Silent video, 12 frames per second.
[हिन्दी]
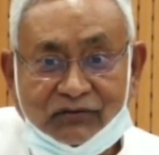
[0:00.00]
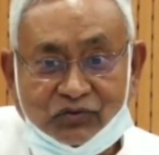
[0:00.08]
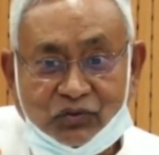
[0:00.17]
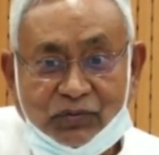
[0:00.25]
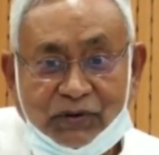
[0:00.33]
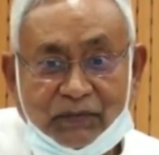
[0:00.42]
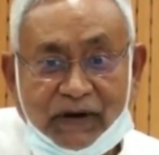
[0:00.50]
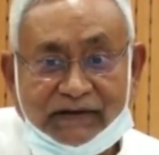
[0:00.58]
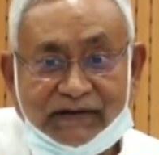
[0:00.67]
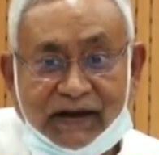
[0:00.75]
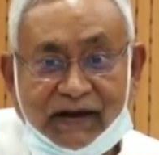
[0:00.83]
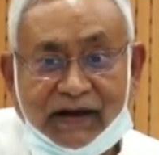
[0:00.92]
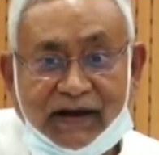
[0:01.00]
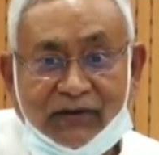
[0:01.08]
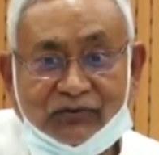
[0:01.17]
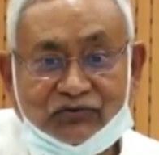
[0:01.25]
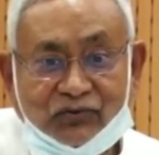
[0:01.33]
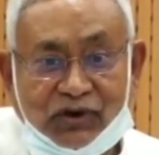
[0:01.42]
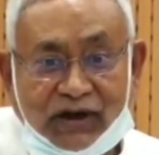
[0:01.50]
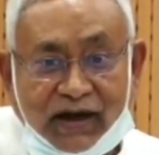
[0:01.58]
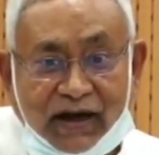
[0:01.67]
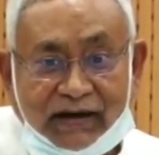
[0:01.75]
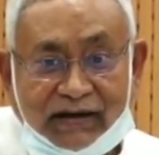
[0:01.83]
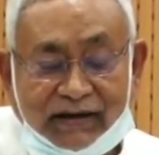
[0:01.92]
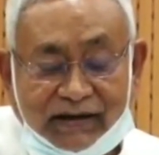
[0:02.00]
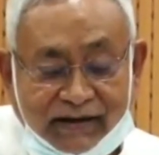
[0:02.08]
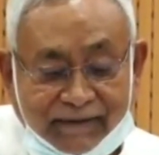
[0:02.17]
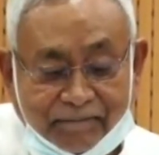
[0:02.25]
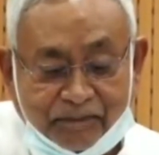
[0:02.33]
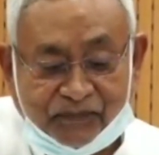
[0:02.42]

जो भी पैसा लगा उसको लगा करके